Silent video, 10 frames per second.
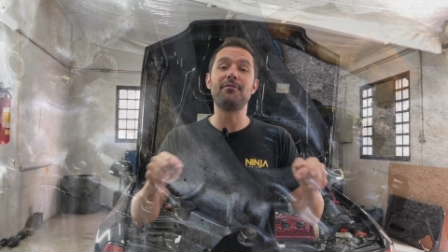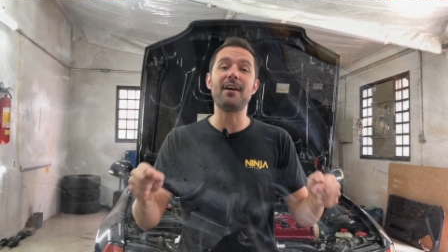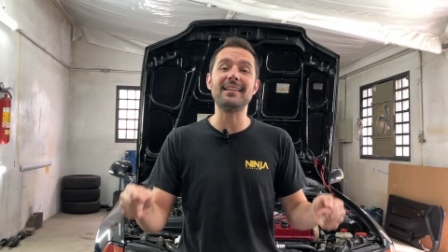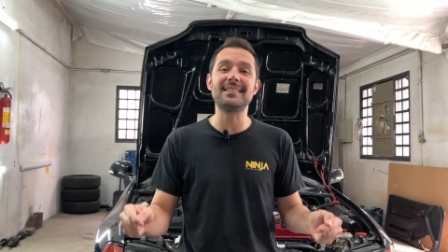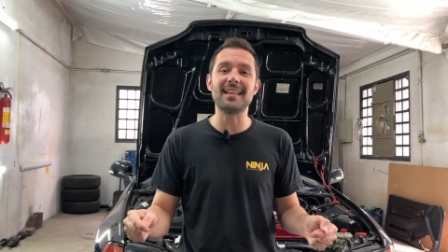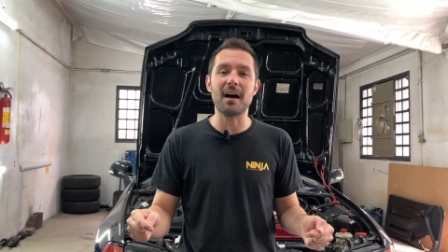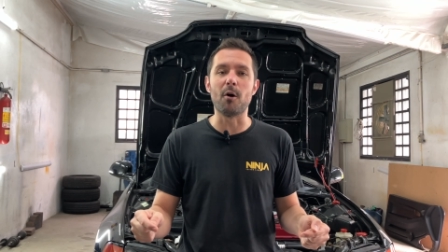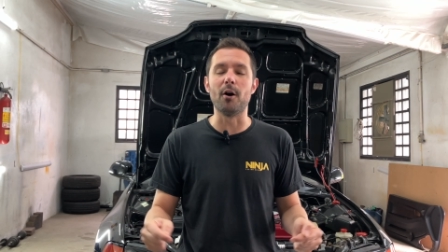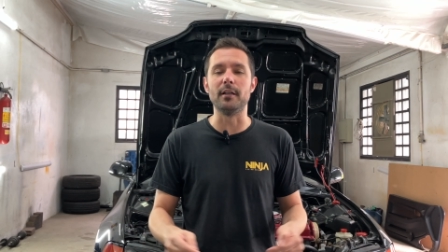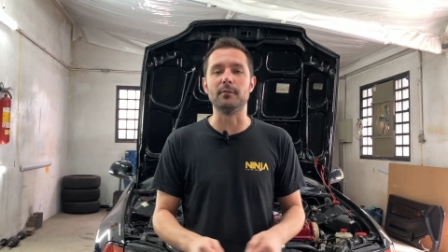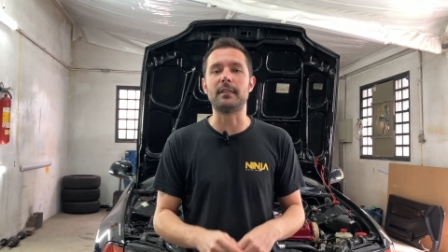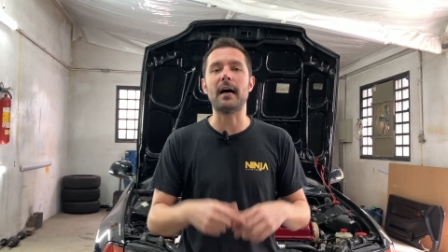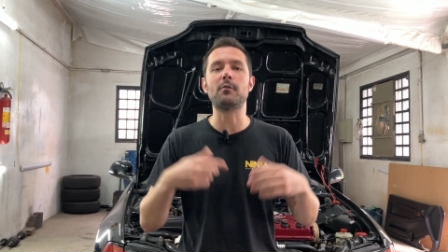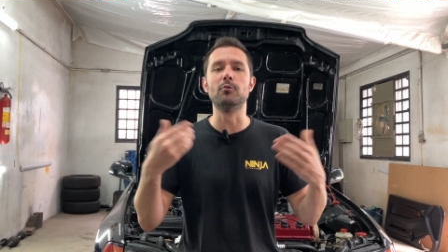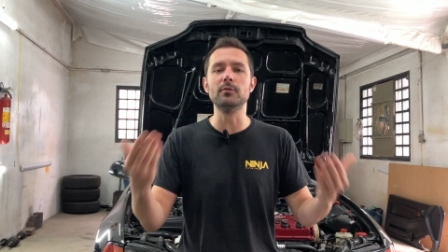vazar óleo,
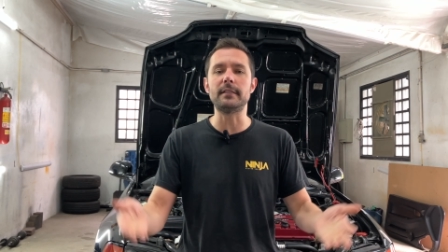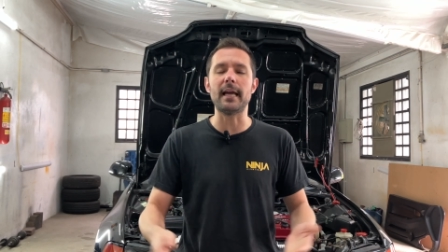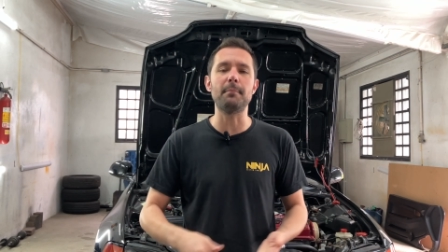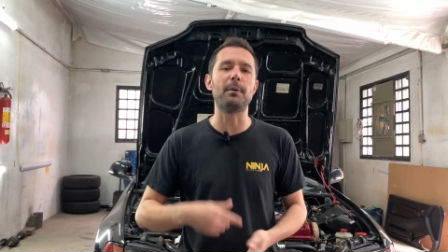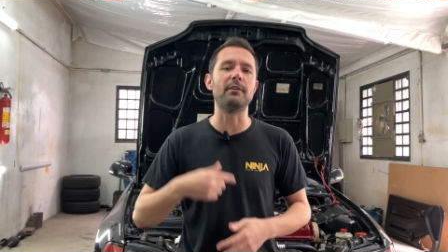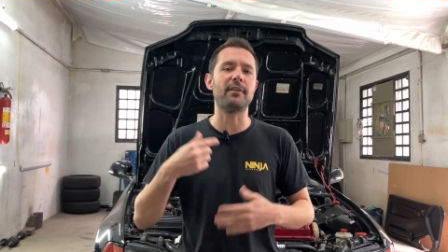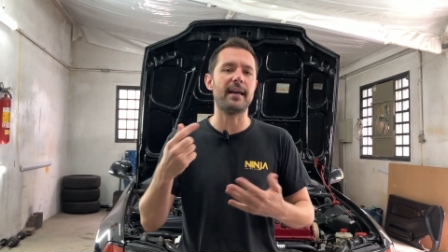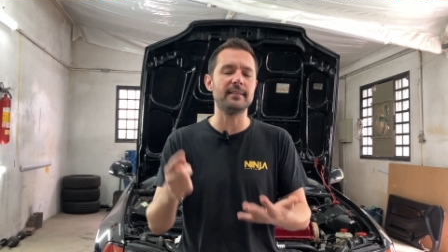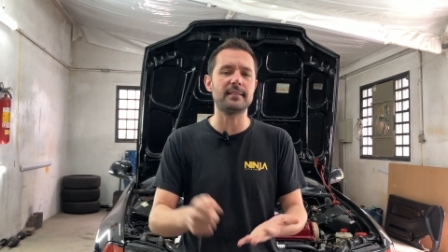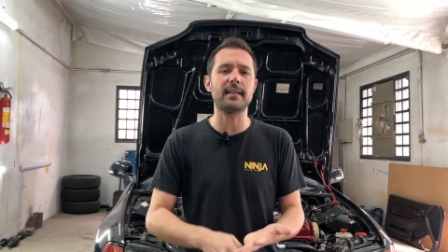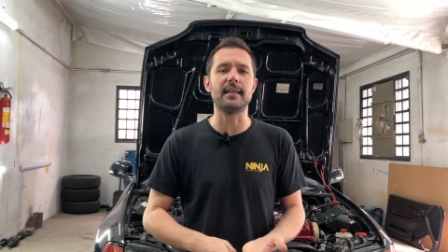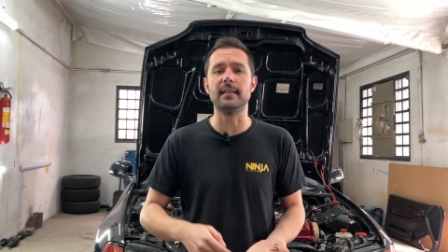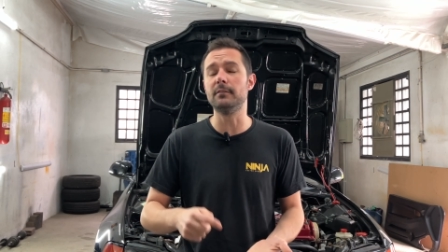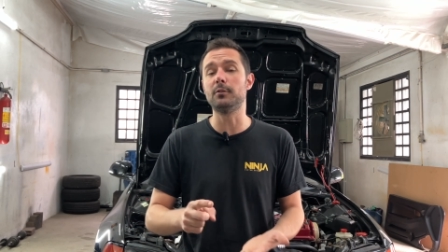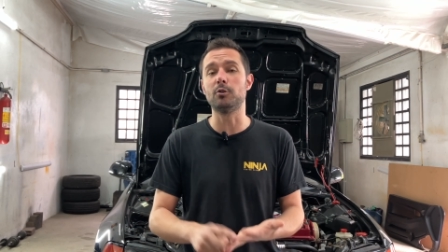tá? Com o tempo ele vai
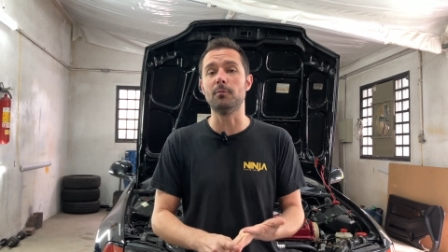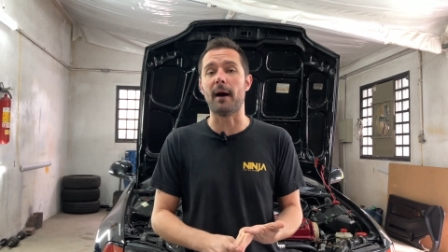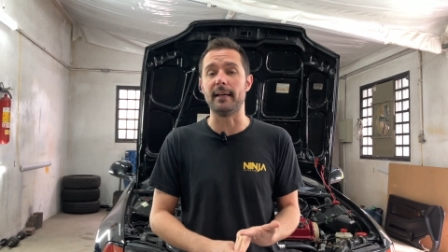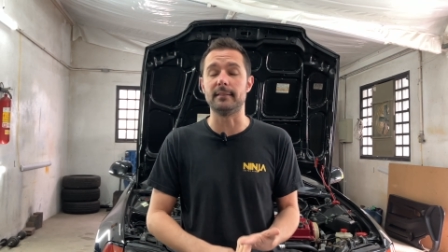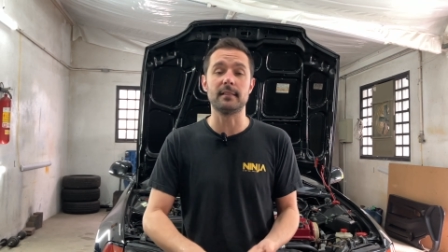ressecando e tudo mais.